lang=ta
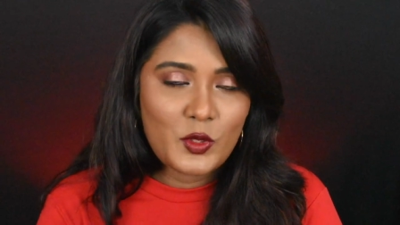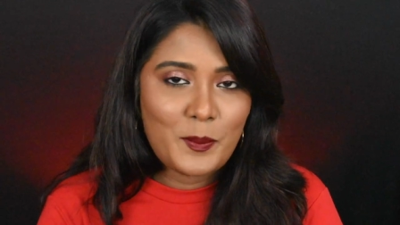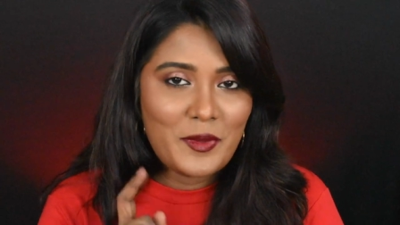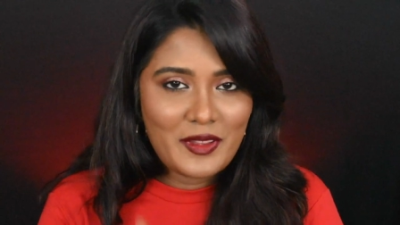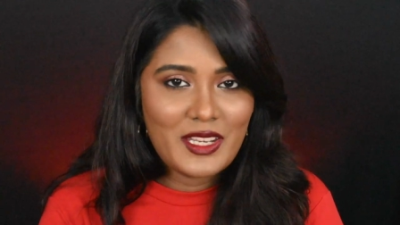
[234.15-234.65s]
ஸோ
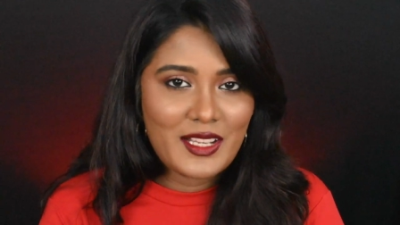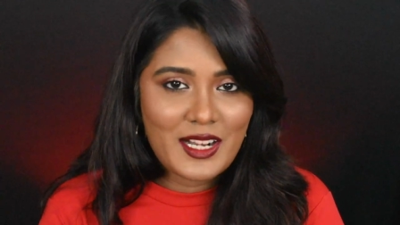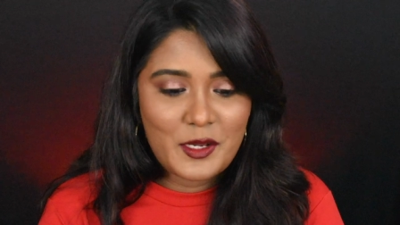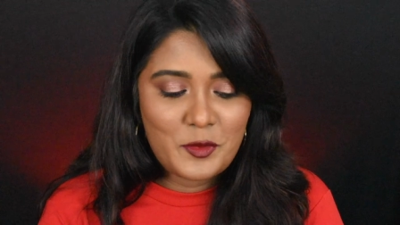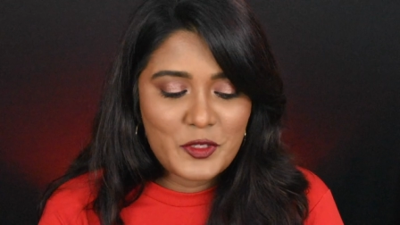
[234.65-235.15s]
இப்போவே
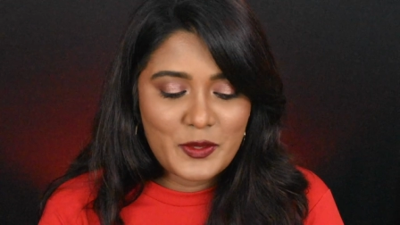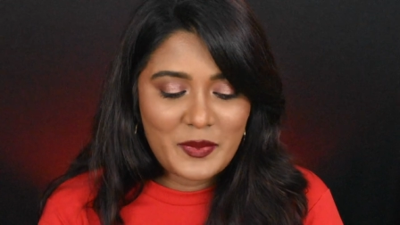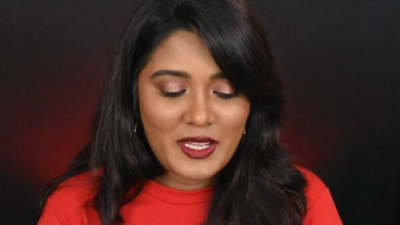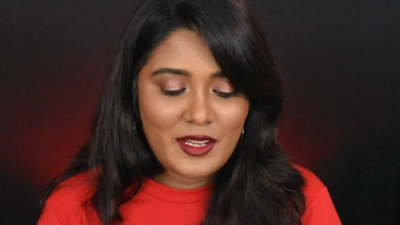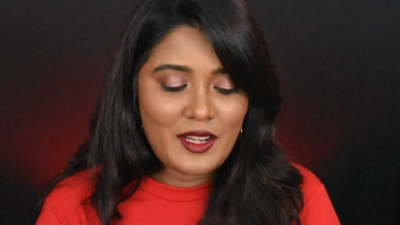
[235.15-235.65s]
நீங்கள்
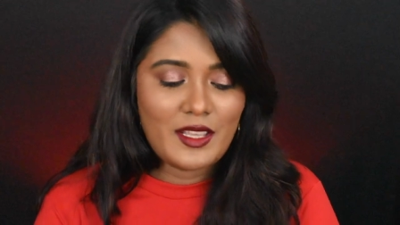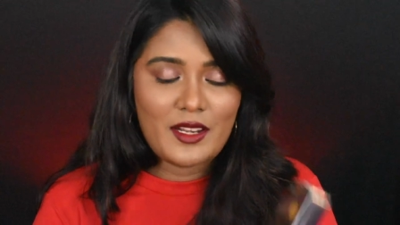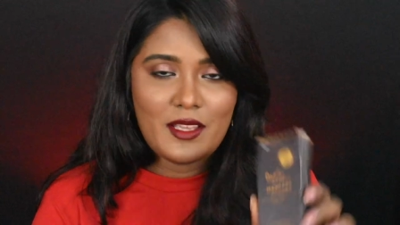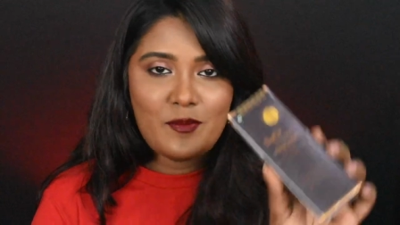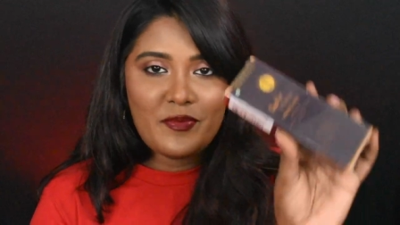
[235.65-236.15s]
கண்டுபிடிச்சிருப்பீங்கன்னு
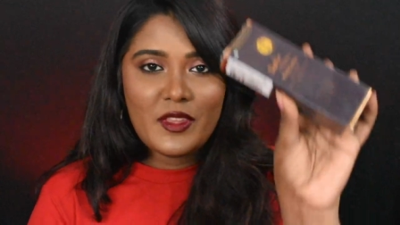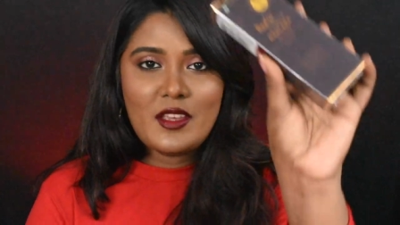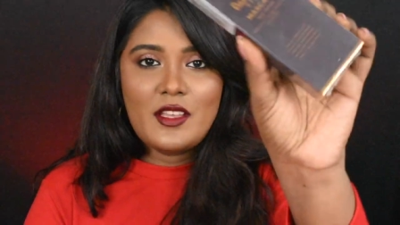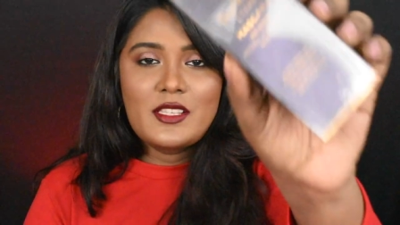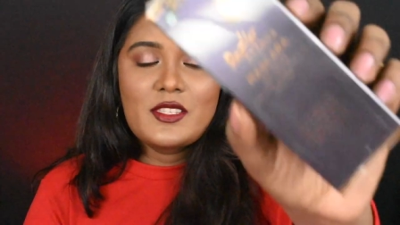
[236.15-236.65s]
நினைக்கிறேன்
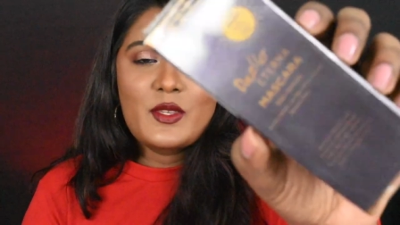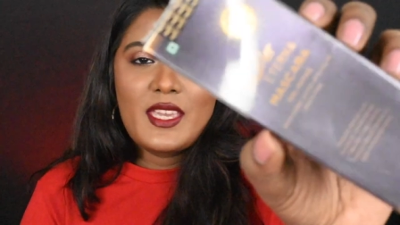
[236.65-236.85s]
ஸோ